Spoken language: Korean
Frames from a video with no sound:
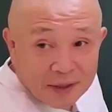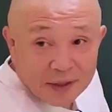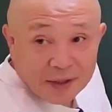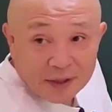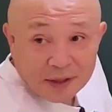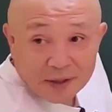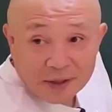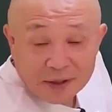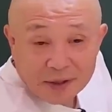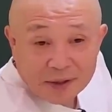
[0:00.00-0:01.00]
예?
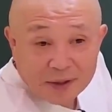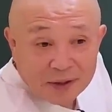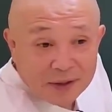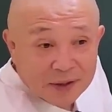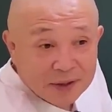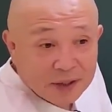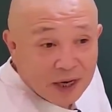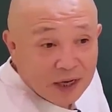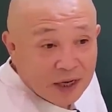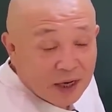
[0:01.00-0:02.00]
예.
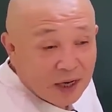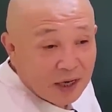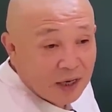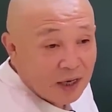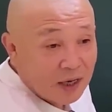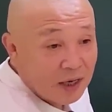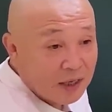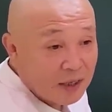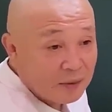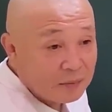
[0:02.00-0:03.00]

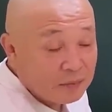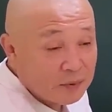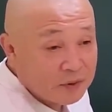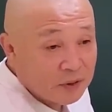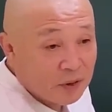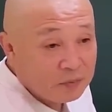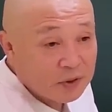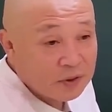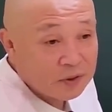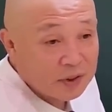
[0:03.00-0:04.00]
양간의 이제
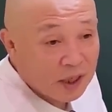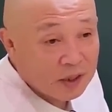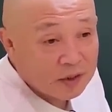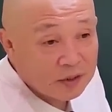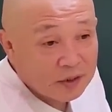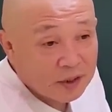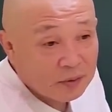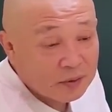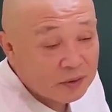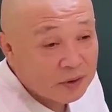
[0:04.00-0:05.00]
겁재는
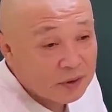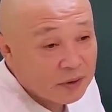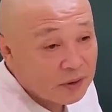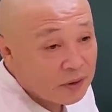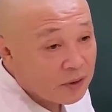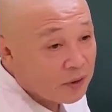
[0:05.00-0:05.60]
양인격이라고 하는데 이게